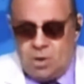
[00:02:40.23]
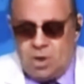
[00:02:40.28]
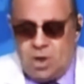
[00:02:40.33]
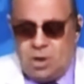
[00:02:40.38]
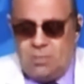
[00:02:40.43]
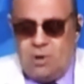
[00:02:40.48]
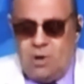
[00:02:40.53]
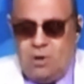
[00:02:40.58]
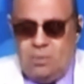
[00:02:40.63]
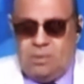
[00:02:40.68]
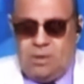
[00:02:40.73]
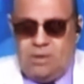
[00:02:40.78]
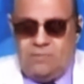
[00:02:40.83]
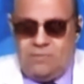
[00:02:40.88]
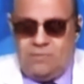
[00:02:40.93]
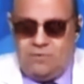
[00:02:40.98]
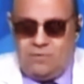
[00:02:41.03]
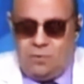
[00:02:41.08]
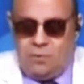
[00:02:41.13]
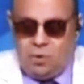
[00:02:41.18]
هو ما هو دام
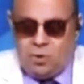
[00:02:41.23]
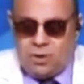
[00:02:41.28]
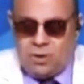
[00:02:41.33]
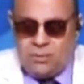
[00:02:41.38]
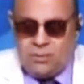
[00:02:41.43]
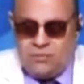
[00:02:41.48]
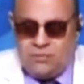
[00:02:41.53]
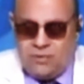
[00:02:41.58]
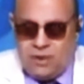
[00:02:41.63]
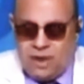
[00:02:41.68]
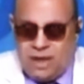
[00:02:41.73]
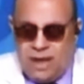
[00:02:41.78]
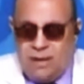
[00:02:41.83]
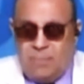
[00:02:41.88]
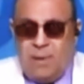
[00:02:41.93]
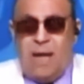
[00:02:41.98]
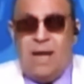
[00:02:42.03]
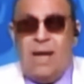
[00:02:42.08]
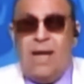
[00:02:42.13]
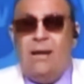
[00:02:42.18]
في فلوس يبقى في
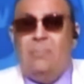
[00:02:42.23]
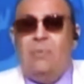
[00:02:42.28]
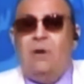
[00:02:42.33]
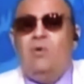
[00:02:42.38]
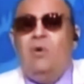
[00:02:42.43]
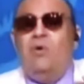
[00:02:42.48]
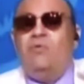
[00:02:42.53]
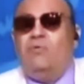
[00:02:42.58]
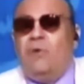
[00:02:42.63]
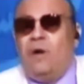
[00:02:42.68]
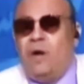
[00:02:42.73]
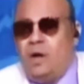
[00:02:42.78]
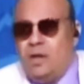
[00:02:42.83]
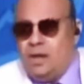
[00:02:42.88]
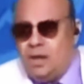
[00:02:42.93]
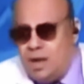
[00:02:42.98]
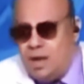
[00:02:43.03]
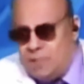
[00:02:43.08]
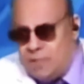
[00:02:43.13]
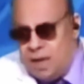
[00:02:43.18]
خيبه الا من وفق
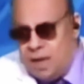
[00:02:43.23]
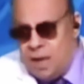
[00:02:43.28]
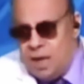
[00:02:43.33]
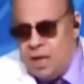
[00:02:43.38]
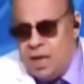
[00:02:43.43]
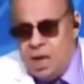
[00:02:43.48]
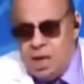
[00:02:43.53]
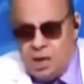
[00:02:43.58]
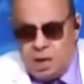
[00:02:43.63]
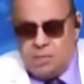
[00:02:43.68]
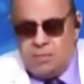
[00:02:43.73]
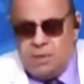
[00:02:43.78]
الله بقى مم.